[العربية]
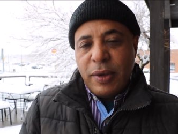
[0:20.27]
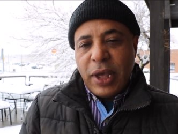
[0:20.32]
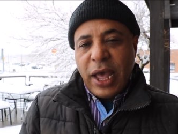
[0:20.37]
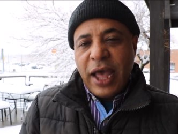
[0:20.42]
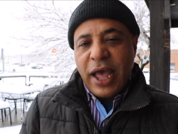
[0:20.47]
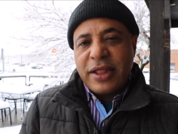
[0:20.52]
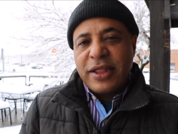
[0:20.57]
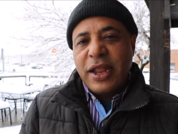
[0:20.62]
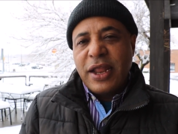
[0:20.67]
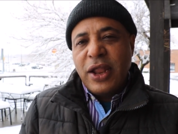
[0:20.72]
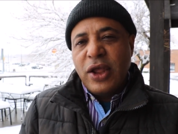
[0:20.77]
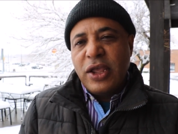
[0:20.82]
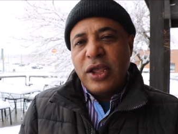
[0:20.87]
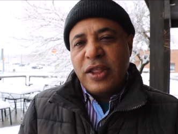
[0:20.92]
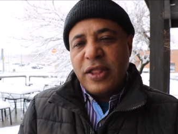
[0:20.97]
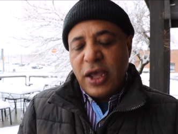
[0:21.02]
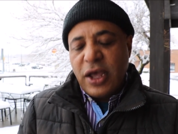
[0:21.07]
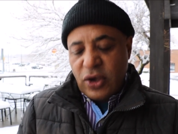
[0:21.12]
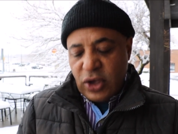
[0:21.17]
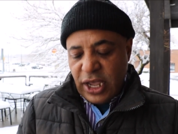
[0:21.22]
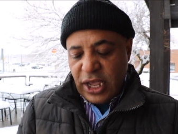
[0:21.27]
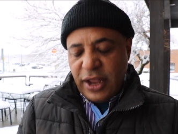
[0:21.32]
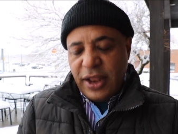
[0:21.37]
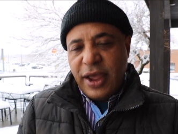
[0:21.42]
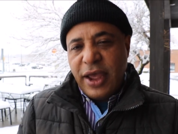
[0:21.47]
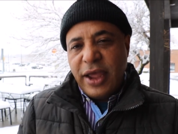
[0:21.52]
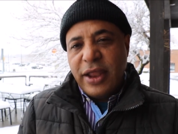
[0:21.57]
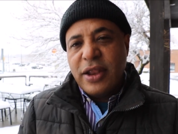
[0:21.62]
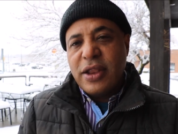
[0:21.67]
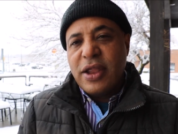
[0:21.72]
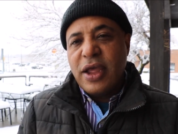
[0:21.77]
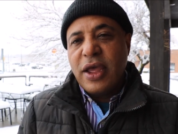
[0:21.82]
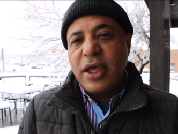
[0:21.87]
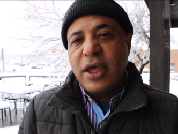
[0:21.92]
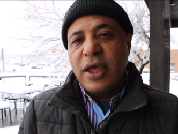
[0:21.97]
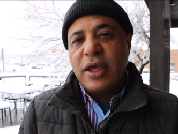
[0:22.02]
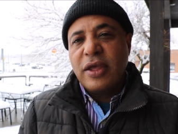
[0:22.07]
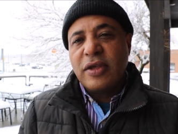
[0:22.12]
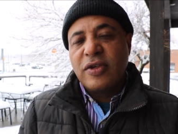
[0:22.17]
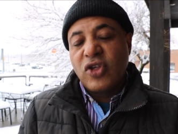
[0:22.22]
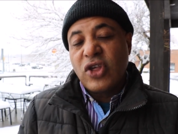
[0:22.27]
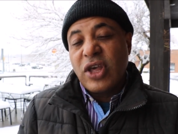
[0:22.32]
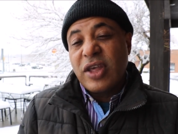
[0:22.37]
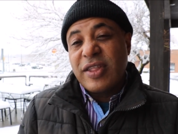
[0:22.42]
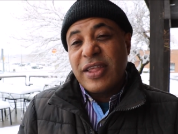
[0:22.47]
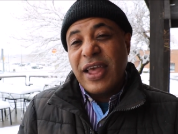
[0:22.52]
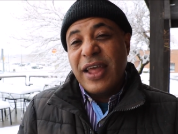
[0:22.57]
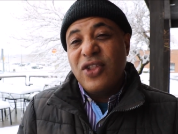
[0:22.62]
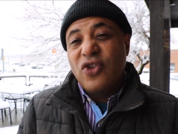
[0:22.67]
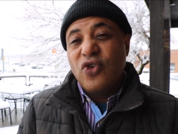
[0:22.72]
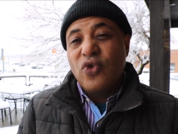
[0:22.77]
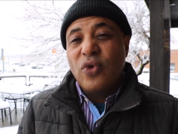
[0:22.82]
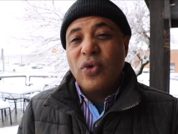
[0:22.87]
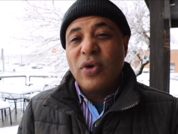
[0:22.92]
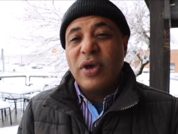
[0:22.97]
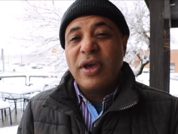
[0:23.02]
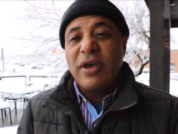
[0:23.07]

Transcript: حتى إذا قيل أن الشخص عنده